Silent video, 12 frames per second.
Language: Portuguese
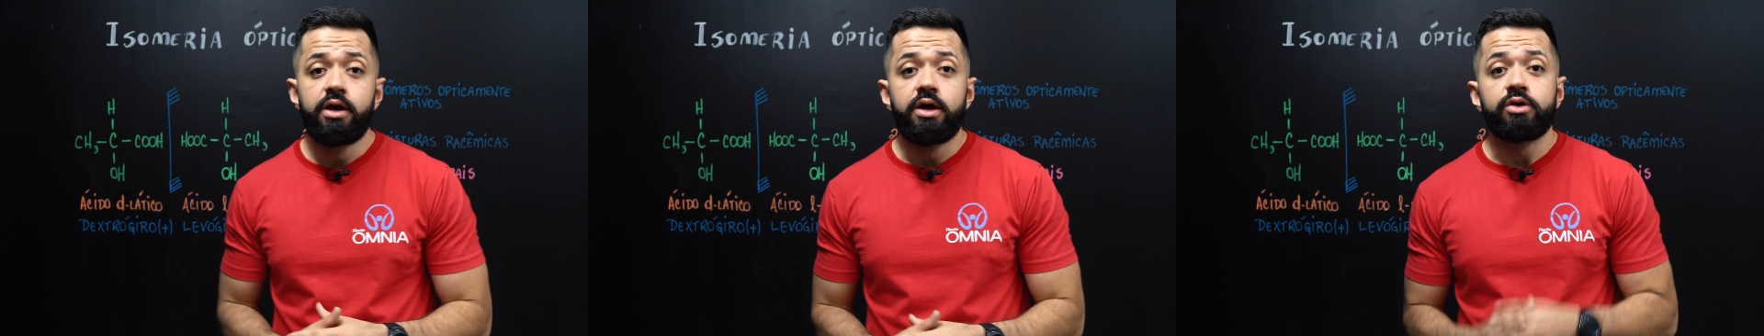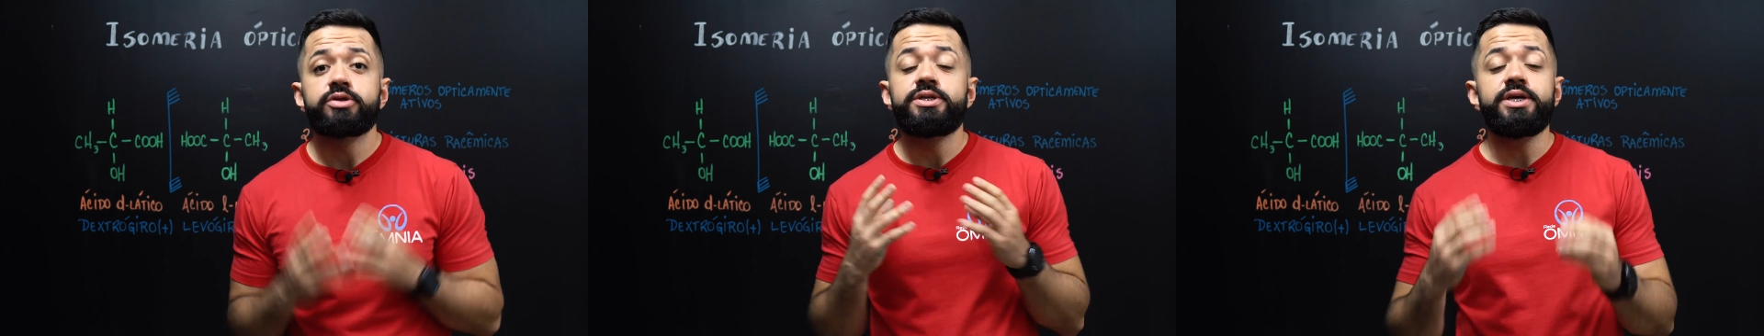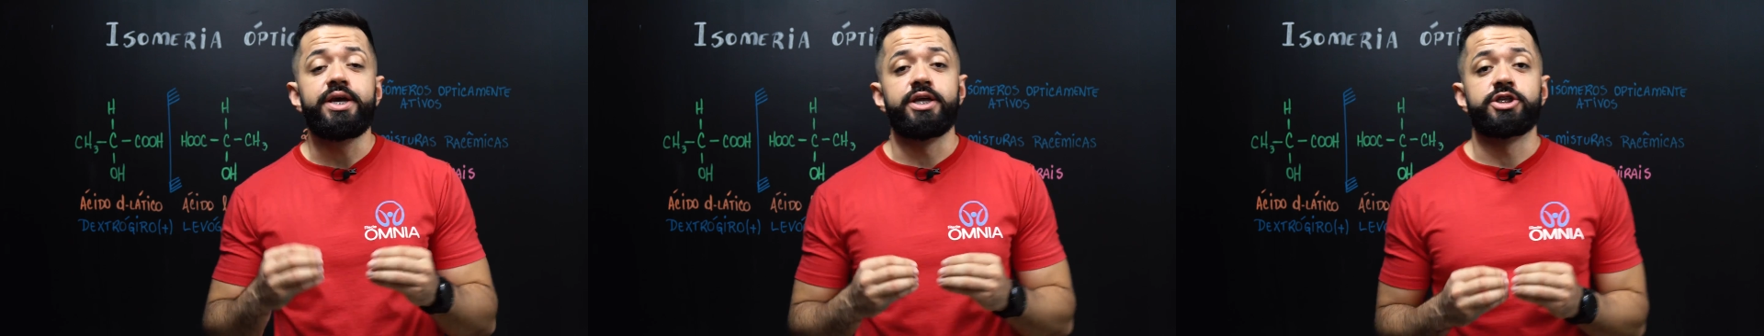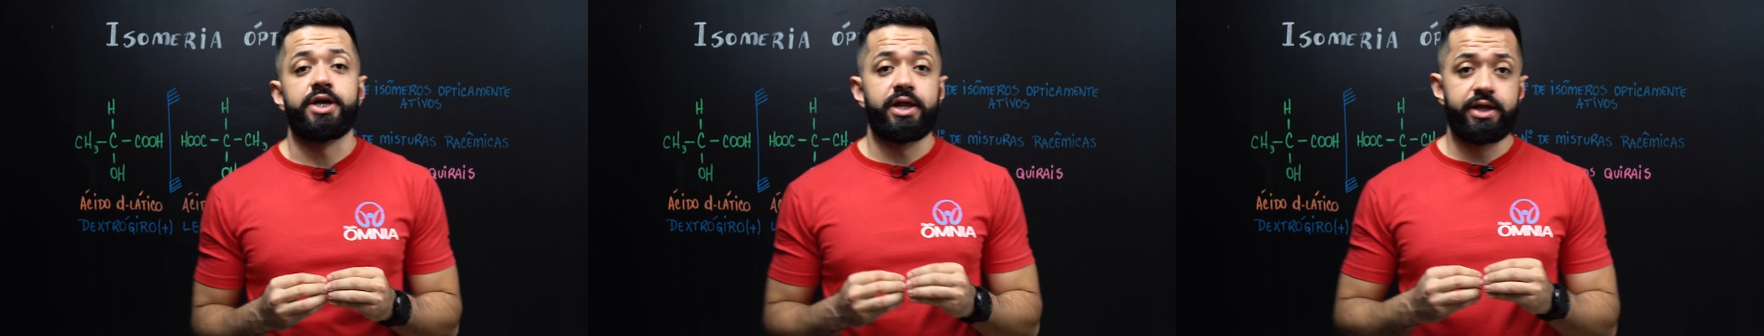É o
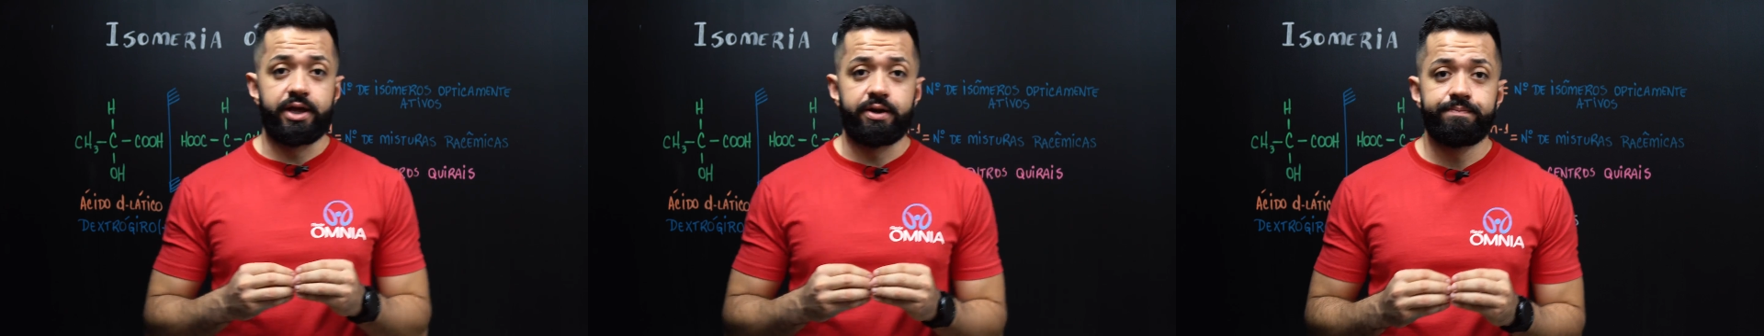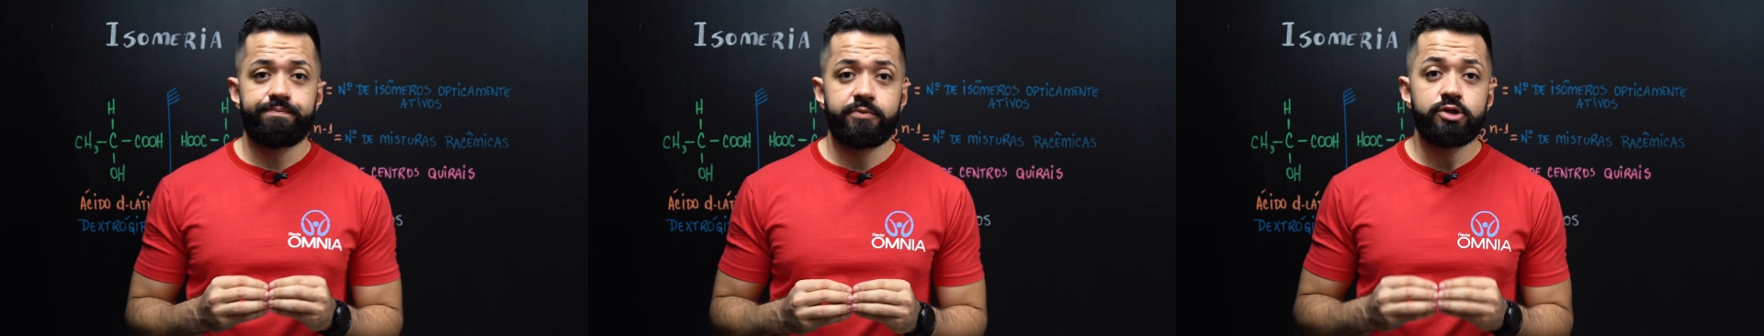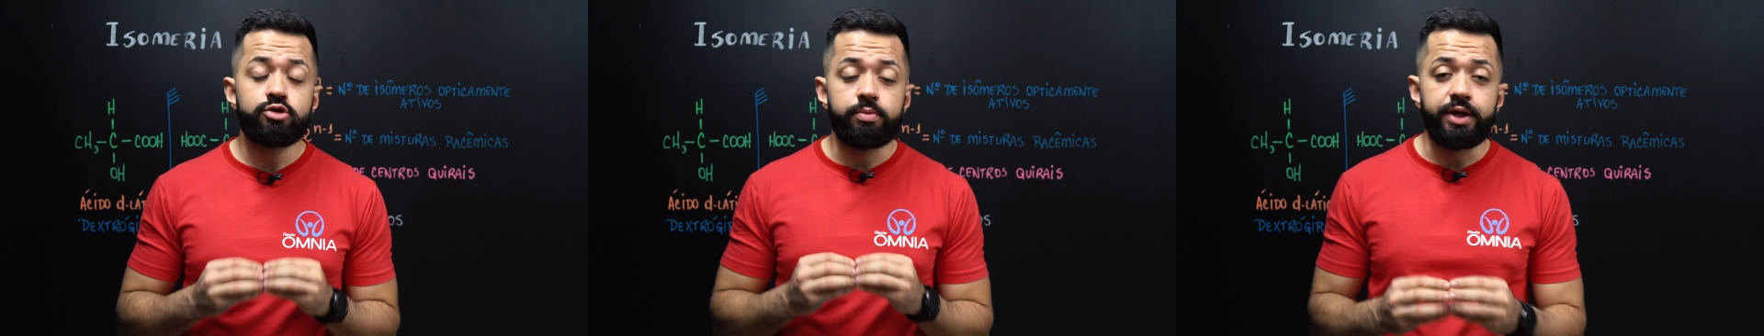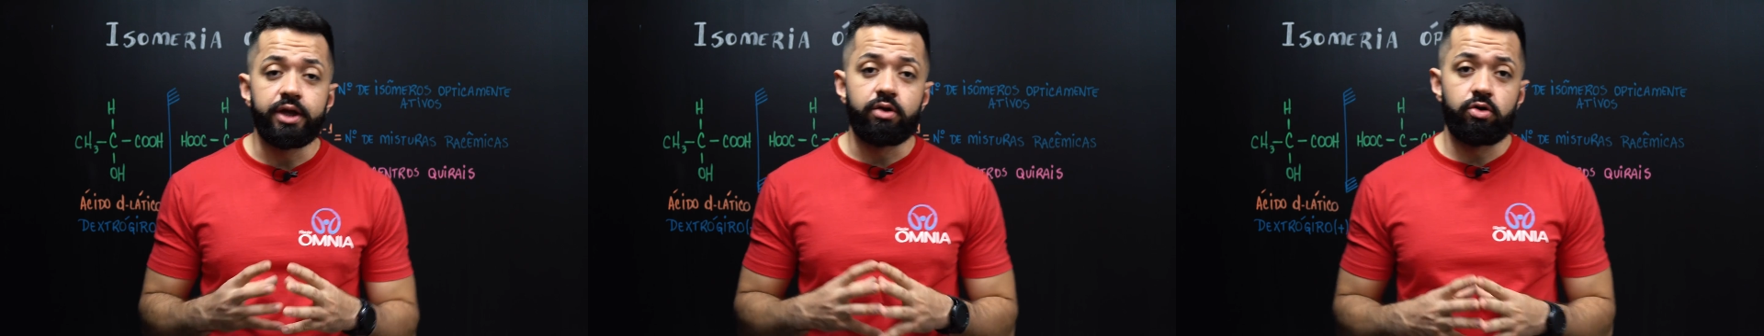seguinte, galera,
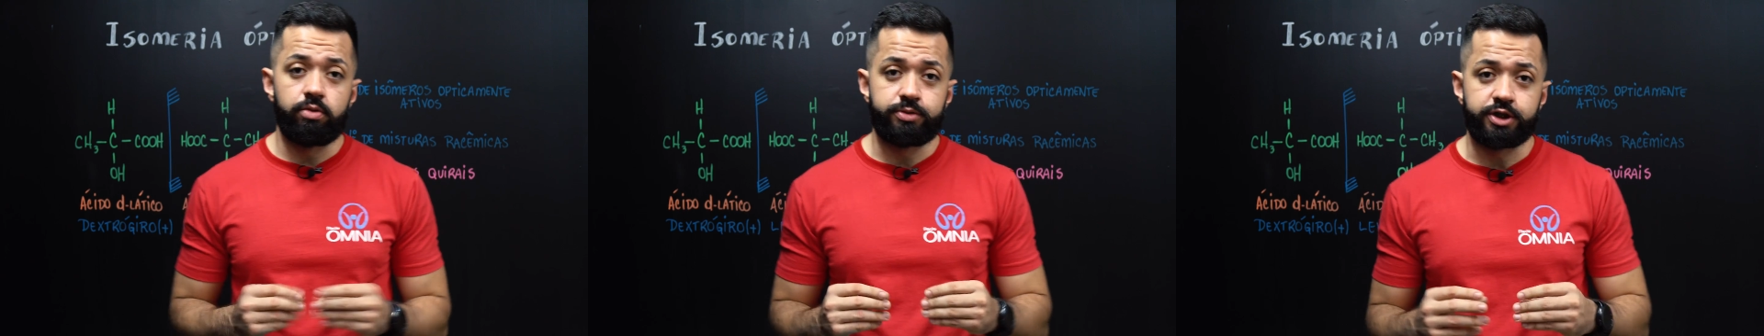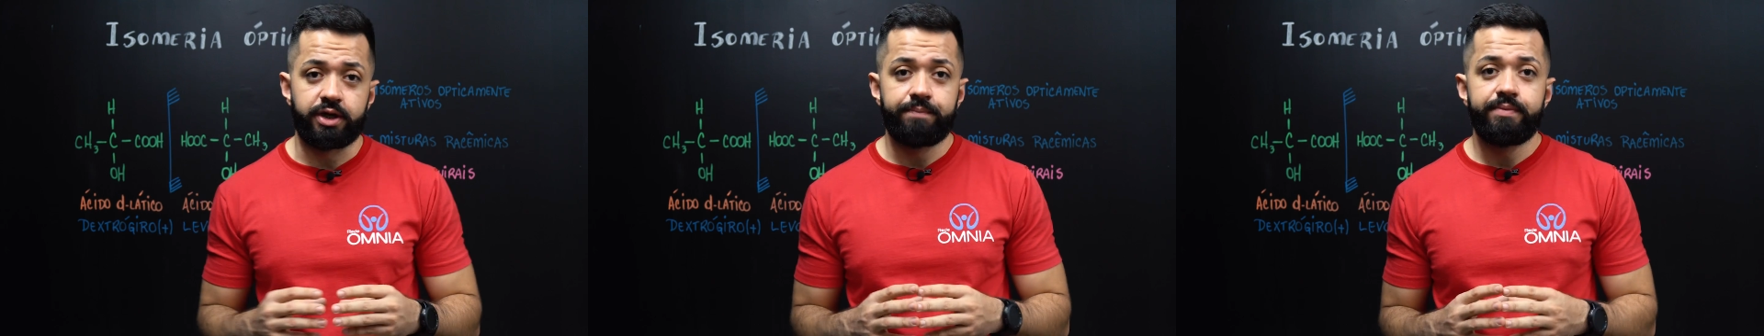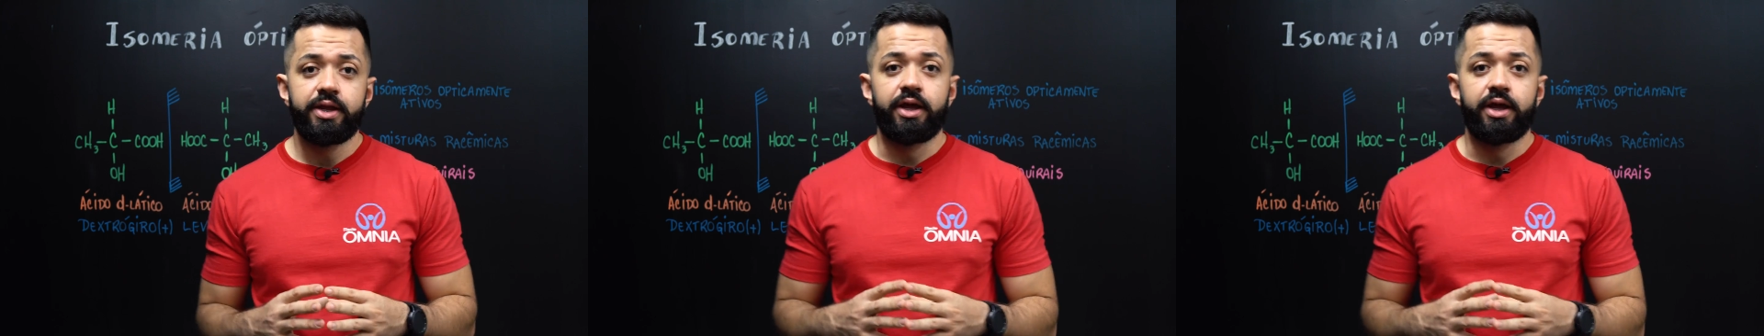isomeria óptica,